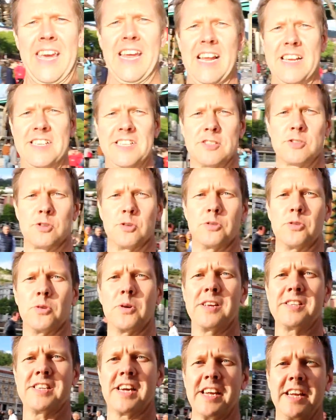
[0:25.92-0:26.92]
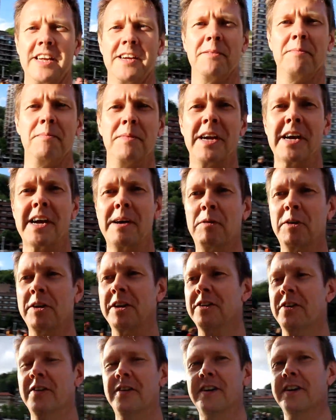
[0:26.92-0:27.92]
y las esculturas aquí. Mira qué
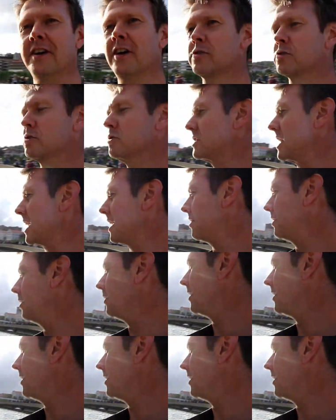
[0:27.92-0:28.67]
bonito. ¿Os gusta la